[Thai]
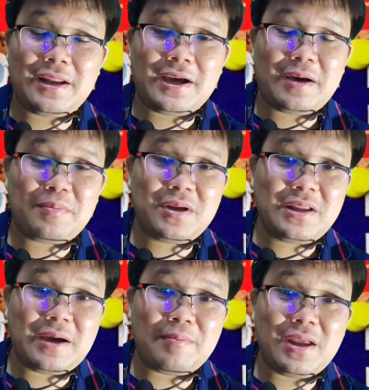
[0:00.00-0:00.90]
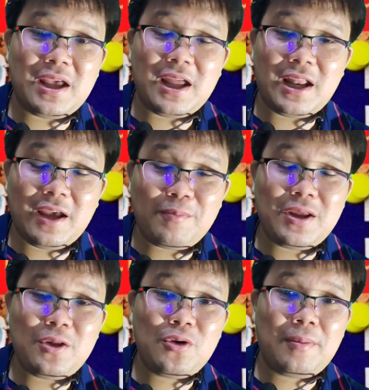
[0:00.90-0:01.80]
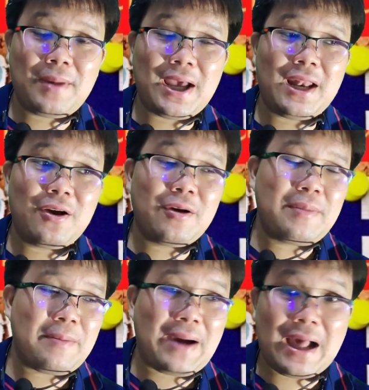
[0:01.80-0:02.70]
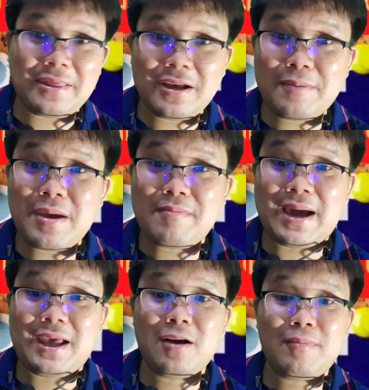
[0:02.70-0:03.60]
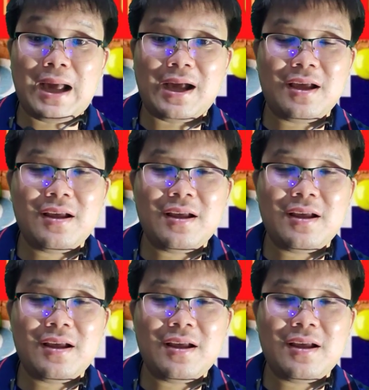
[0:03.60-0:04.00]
นะครับเนื่องจากมี เอ็น เอฟ ที ตัวใหม่แล้วก็มีพาร์ทเนอร์ใหม่ๆเข้ามา